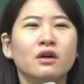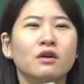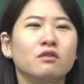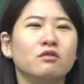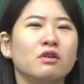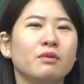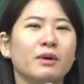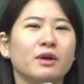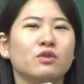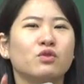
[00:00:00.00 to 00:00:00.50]

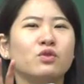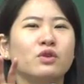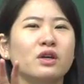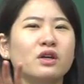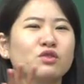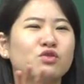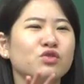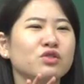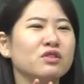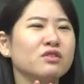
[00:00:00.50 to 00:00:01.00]
우리 막
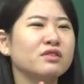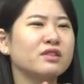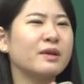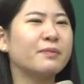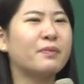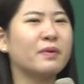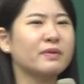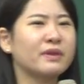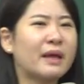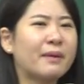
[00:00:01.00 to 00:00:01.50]
뒤에 수현
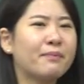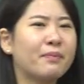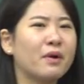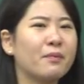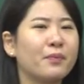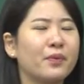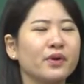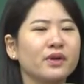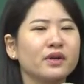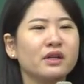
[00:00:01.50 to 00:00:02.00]
쌤땀
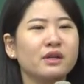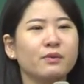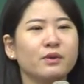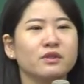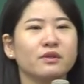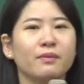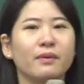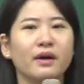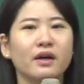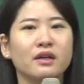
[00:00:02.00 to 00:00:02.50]
뻘뻘
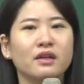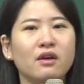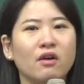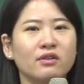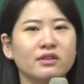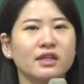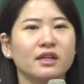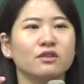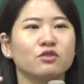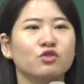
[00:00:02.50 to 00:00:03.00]
흘리면서 막
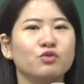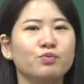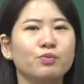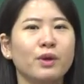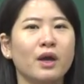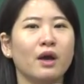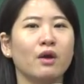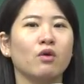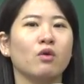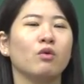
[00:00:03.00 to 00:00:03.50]
영상
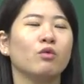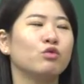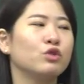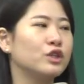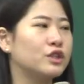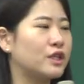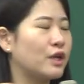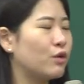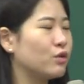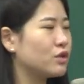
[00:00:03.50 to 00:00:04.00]
준비하고
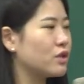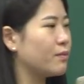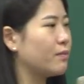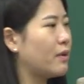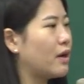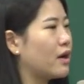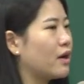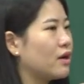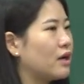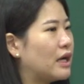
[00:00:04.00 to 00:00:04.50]
우리 재호 쌤
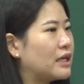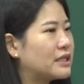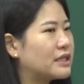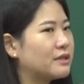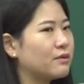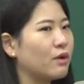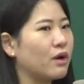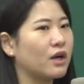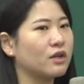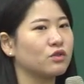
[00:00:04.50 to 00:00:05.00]
막
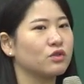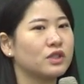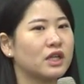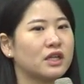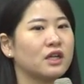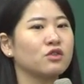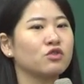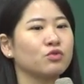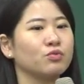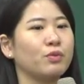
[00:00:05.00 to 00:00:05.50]
아침에 와가지고
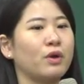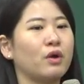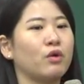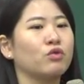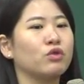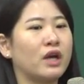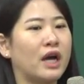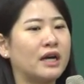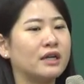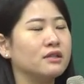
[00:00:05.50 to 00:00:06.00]
차량 준비하고
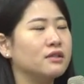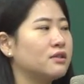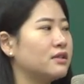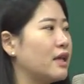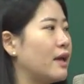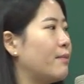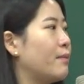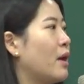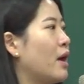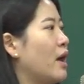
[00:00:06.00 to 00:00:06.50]
우리 하은
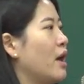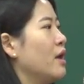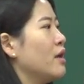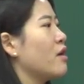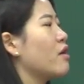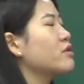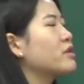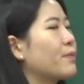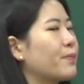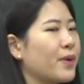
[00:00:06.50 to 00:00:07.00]
쌤
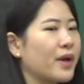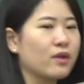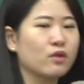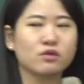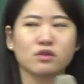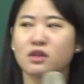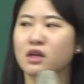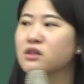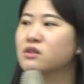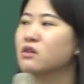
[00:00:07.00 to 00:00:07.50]
여기서 피아노
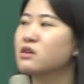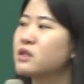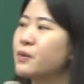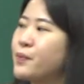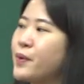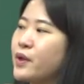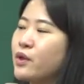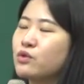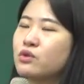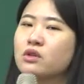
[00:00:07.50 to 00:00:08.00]
쳤다가 저기서
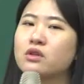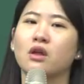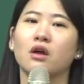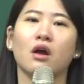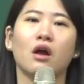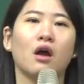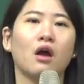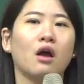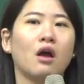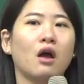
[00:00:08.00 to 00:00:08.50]
피아노
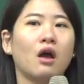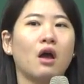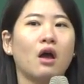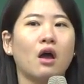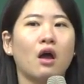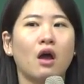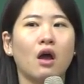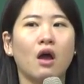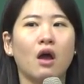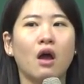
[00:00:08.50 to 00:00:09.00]
쳤다가
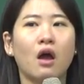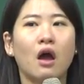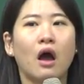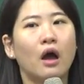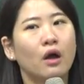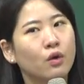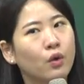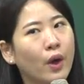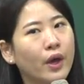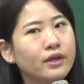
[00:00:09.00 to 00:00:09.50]

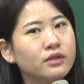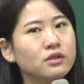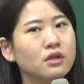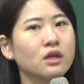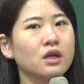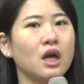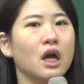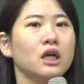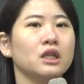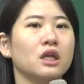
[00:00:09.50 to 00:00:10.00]
아,
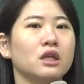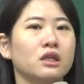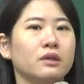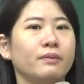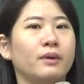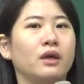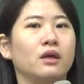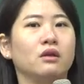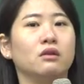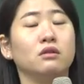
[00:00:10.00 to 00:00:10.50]
굉장히
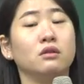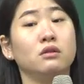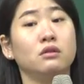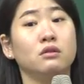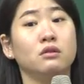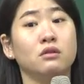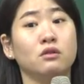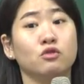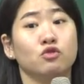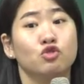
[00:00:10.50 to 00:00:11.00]
하나님의 일을
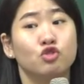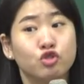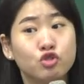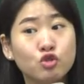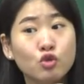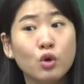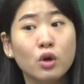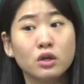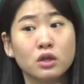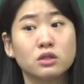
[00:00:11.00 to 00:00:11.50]

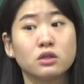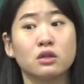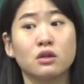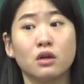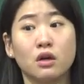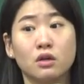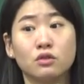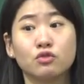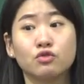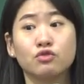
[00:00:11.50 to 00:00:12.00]
중요하게
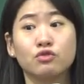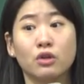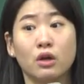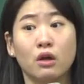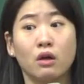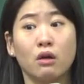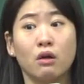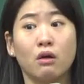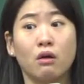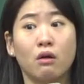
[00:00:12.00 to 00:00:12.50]

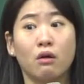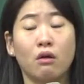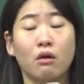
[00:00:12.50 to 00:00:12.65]
생각하는구나.